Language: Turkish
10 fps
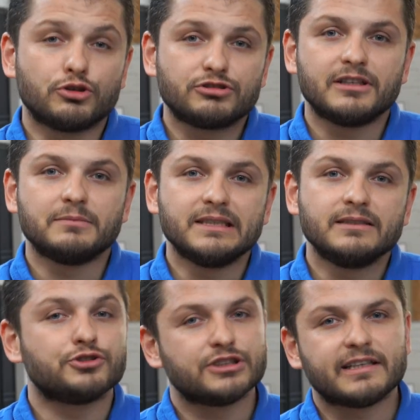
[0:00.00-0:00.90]
Doktoramı
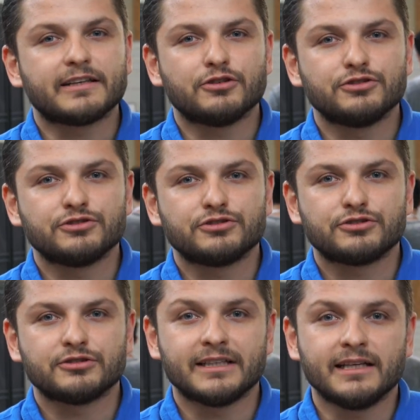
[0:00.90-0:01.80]
Georgia Teknoloji
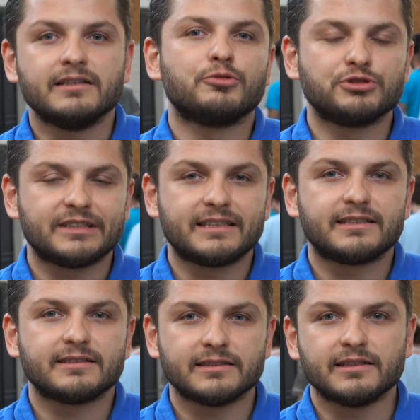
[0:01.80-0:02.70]
Üniversitesi'nde
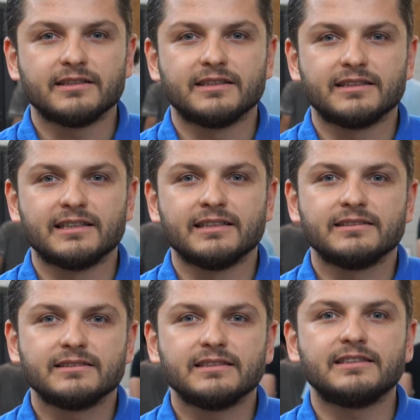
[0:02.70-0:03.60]
robotik alanında
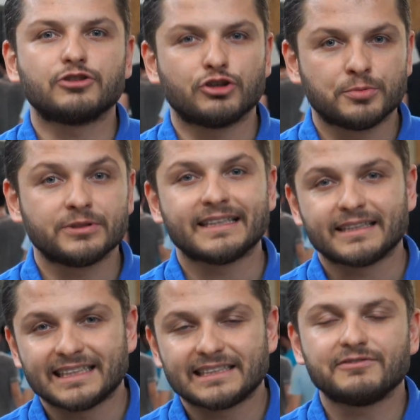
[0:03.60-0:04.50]
insan robot
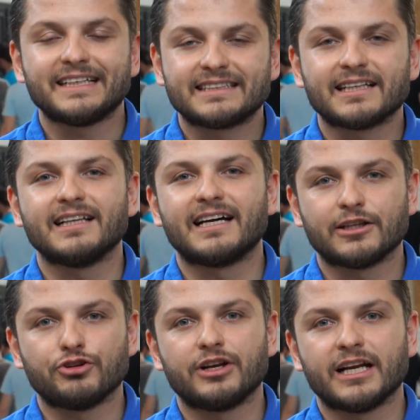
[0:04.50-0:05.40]
etkileşimi ve
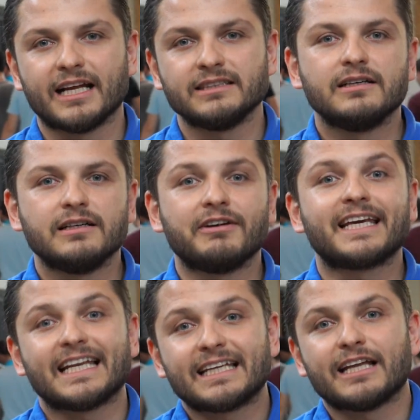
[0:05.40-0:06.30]
insanlardan öğrenen e, ve
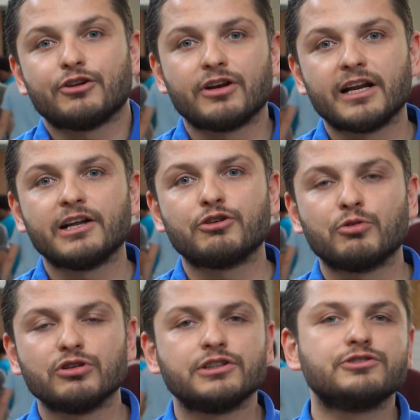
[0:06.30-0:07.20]
kendi kendine öğrenen
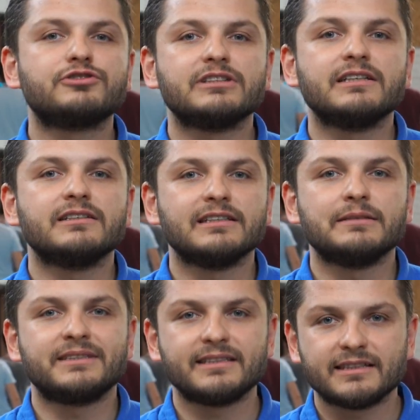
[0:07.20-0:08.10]
robotlar üstüne
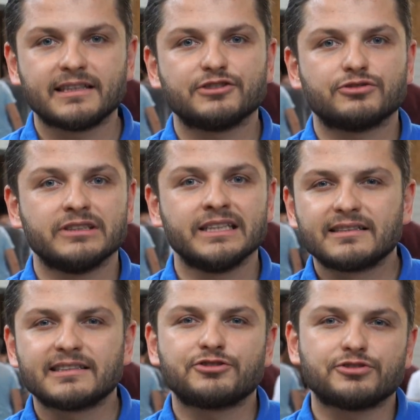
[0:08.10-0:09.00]
e, bitirdikten sonra
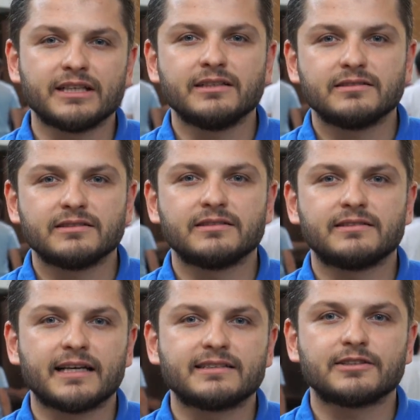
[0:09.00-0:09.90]
kısa süre e,
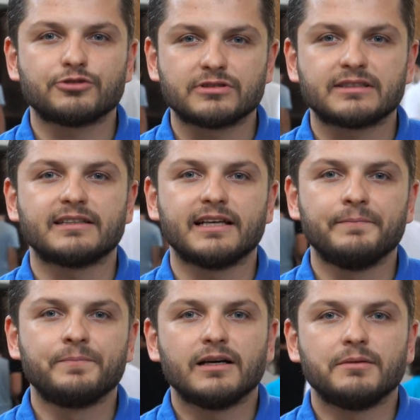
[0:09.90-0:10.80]
Texas Austin'de
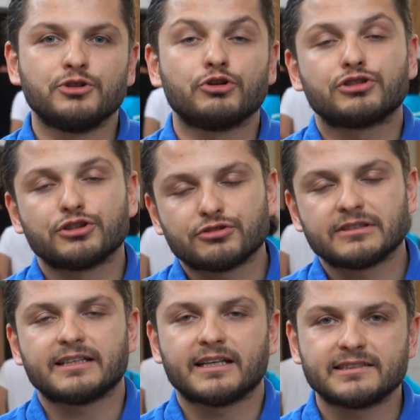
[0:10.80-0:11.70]
bir doktora
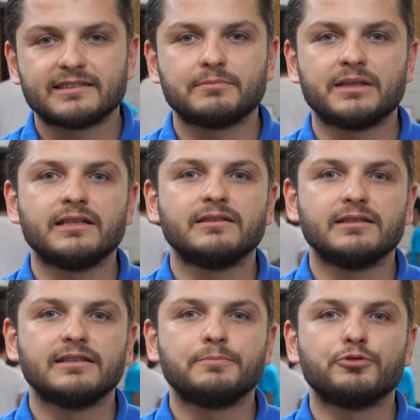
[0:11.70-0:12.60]
sonrası araştırma
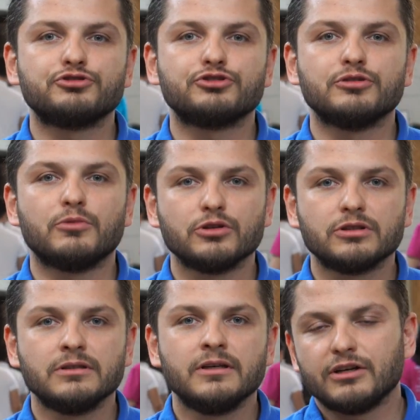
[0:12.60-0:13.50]
pozisyonum
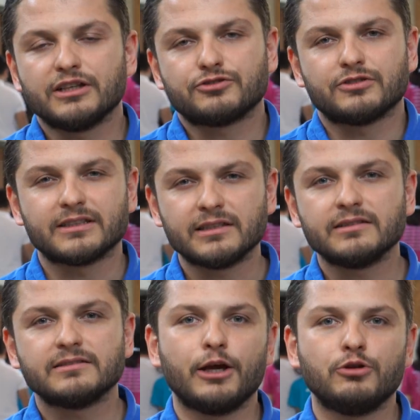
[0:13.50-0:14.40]
oldu. Ondan sonra
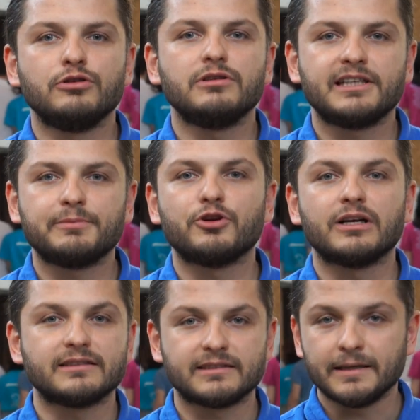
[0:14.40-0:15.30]
da Eylül
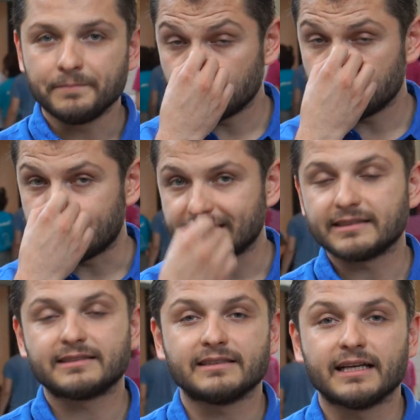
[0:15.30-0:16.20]
2016'da Koç
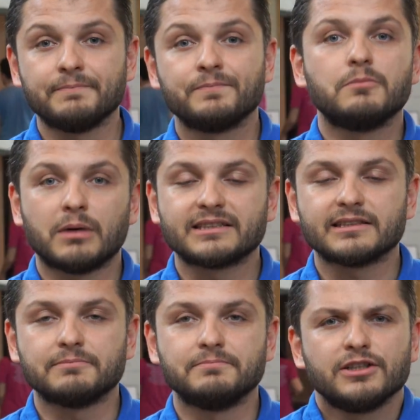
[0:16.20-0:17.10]
Üniversitesi'nde
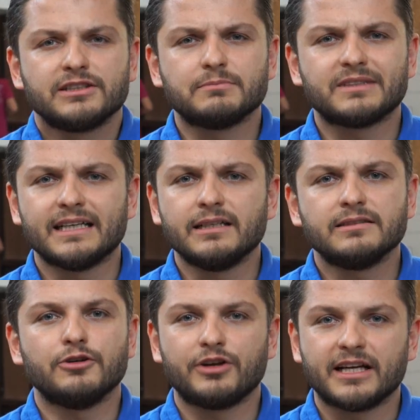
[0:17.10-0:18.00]
başladım. Şimdi de
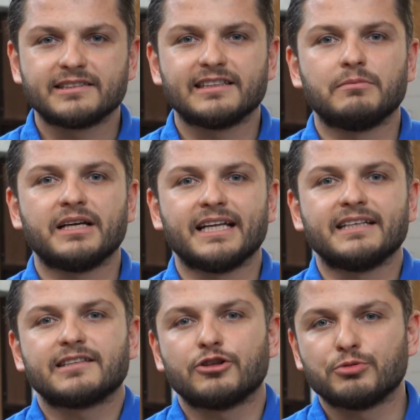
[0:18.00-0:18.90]
öğrencilerimle yine
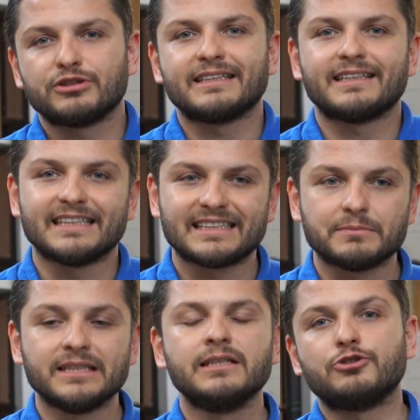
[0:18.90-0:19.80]
insan robot
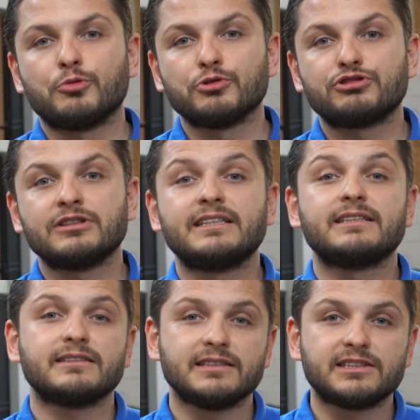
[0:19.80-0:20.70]
etkileşimi,
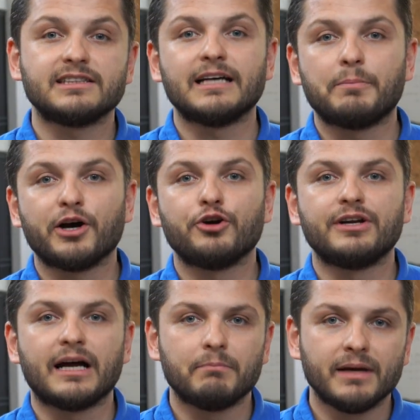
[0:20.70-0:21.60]
robotik için yapay
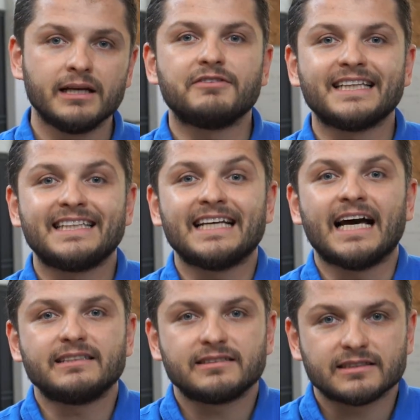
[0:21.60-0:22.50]
öğrenme ve
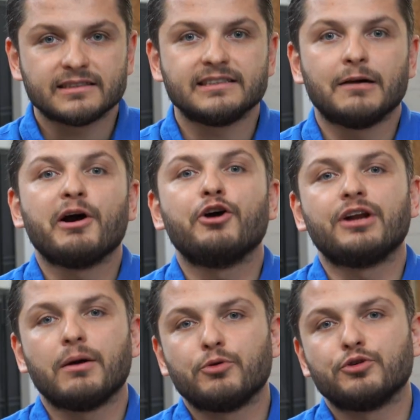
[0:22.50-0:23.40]
diğer e, yapay
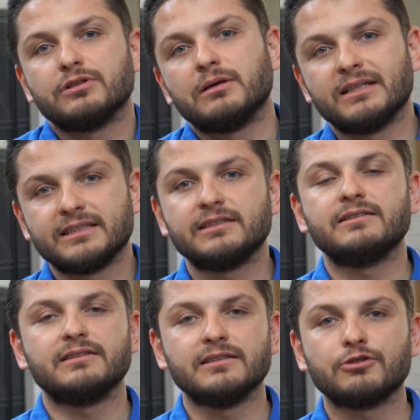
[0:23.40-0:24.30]
öğrenme
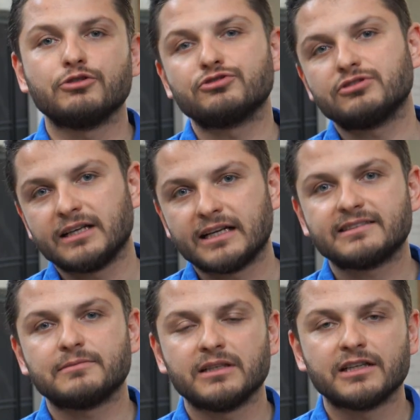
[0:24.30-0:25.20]
uygulamaları e, konusunda
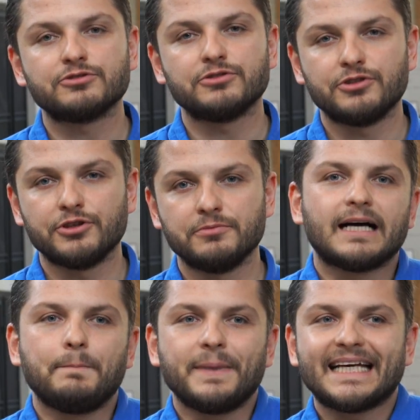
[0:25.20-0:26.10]
araştırmalar sürdürüyorum.
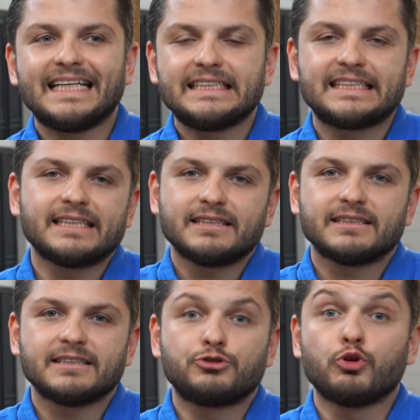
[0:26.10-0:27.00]
Kampa gelince
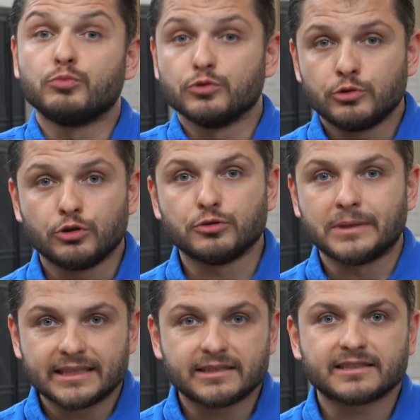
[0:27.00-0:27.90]
e, çok mutlu oldum
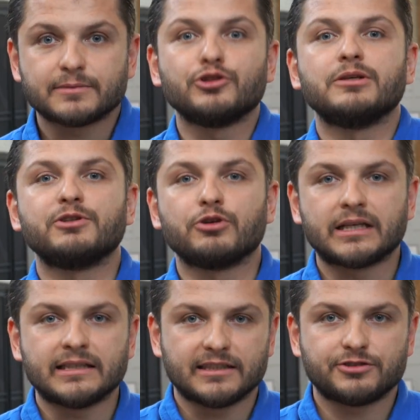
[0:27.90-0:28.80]
açıkçası böyle bir
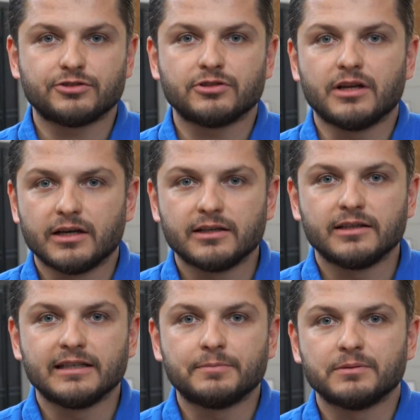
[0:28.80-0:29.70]
organizasyonun
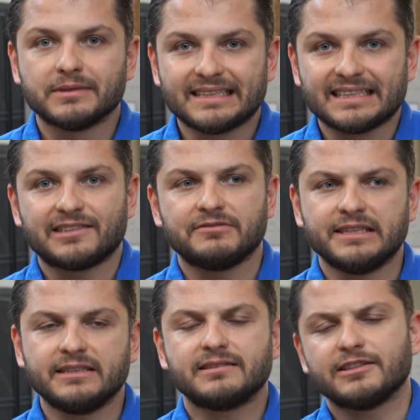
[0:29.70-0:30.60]
yapılması için
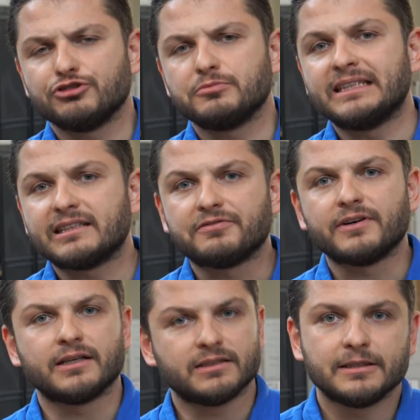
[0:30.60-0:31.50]
ve sanıyorum ilk
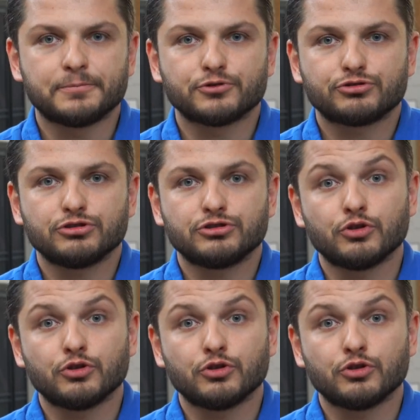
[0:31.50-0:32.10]
defa yapıyorsunuz.